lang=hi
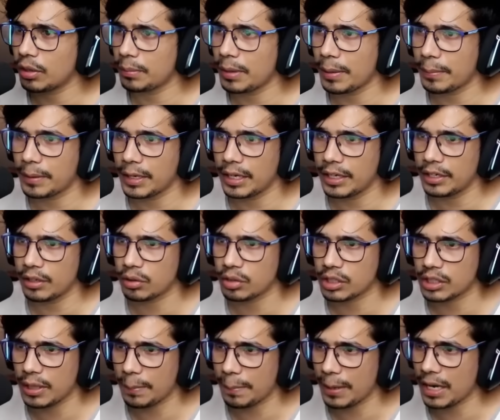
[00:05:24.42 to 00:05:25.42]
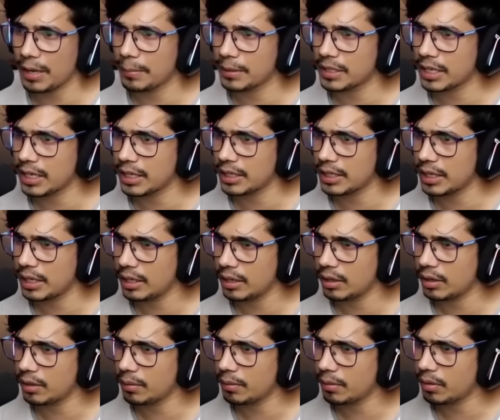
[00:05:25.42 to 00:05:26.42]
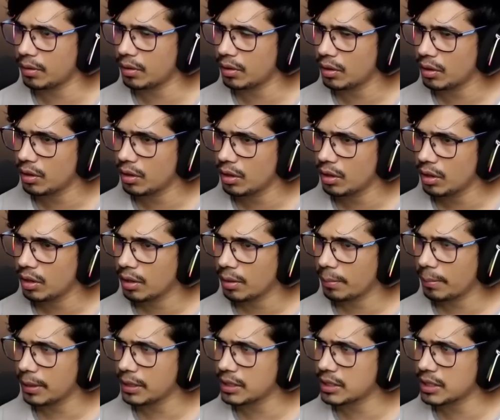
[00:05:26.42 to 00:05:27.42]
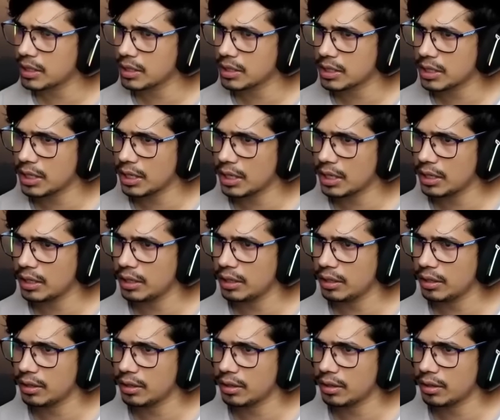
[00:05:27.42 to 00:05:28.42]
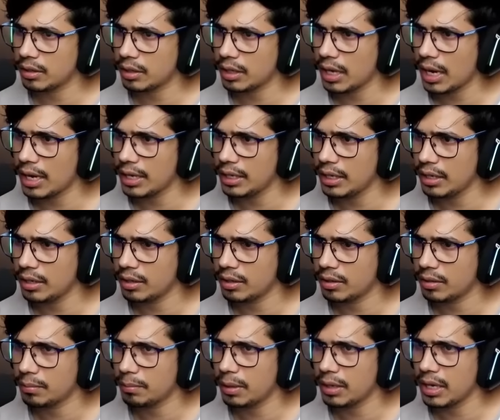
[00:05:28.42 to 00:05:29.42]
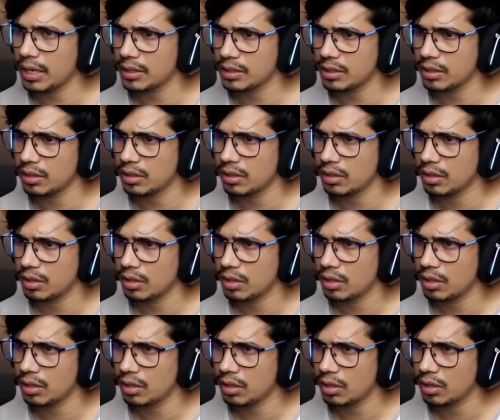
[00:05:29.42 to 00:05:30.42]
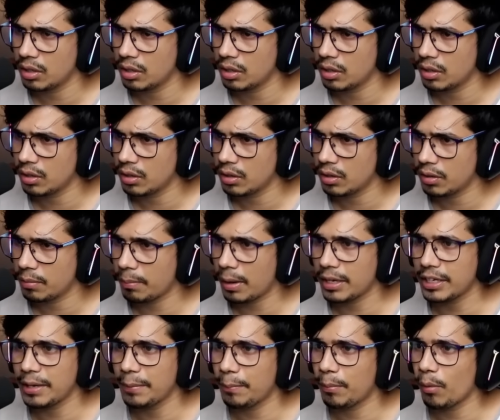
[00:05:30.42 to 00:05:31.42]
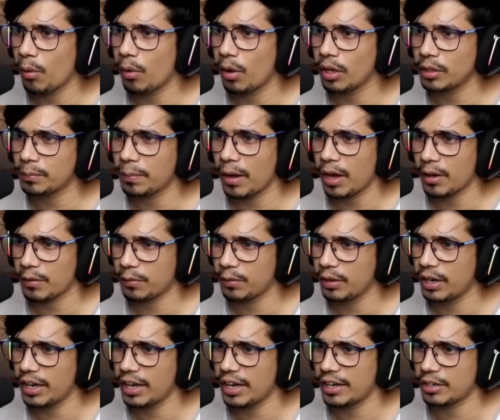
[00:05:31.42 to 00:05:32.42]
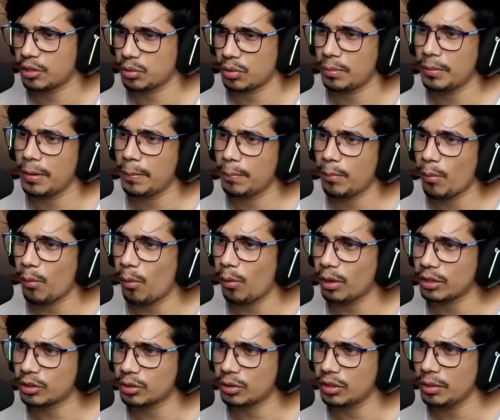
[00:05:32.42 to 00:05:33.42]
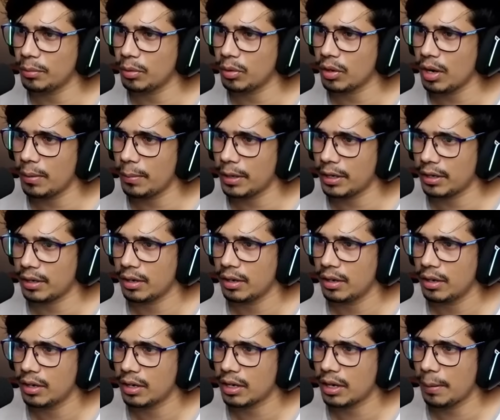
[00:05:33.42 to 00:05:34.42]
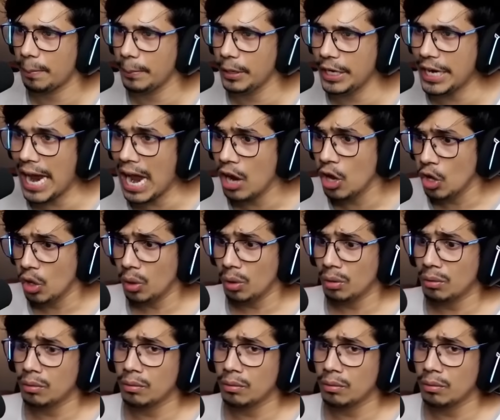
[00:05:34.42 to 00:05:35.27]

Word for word: अभी अपग्रेड नहीं हो सकता पहले मैं ज़रा ये भाई सिंसियरली क्या है ये भाग यहाँ से भाई ये बहुत पावरफुल है यार इस मतलब बहुत तो नहीं बोलूँगा बट कम भी नहीं है